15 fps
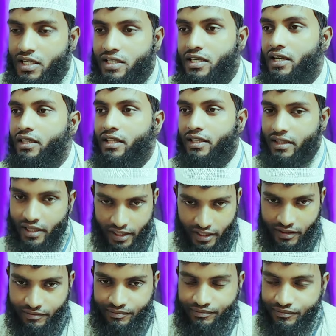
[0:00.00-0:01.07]
শেষের দিক থেকে
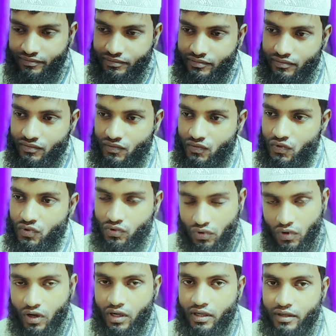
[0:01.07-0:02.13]
শুরু
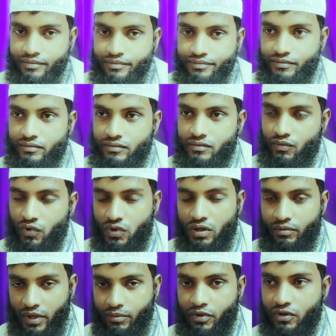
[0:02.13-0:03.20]
আচ্ছা, হয় আচ্ছা আচ্ছা প্রথম
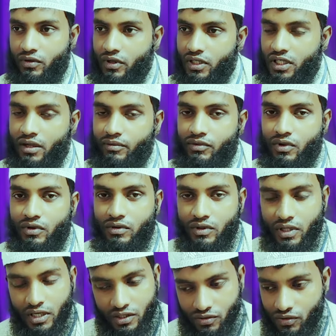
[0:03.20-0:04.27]
রিপোর্ট করেছিলাম তখন
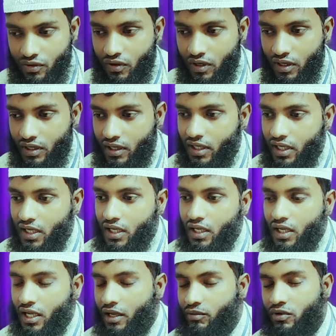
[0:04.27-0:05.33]
থেকে শুরু হয়
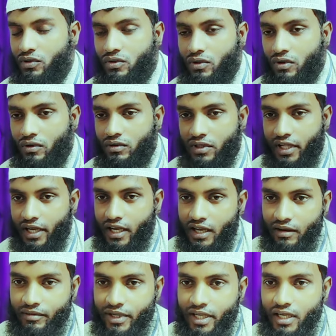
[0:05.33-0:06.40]
এবং তখন থেকে
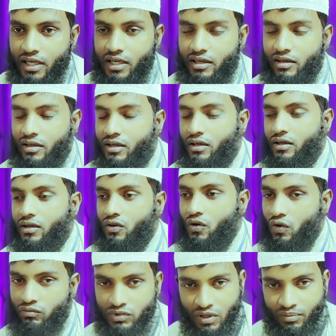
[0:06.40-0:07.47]
আমি
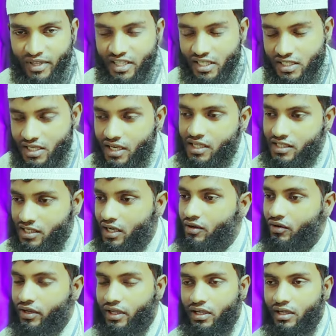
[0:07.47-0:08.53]
হোমিওপ্যাথি চিকিৎসা
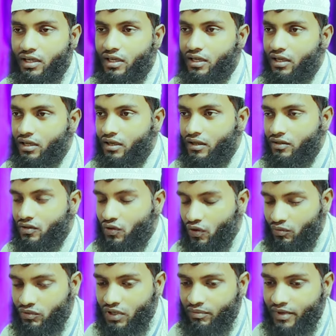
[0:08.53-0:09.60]
করি তো
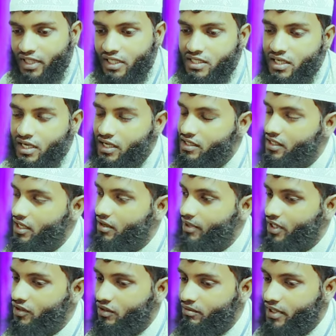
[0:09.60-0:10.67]
হোমিওপ্যাথি চিকিৎসার
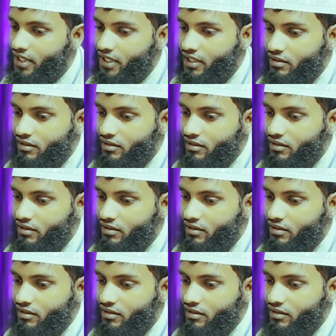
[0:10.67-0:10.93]
মাধ্যমে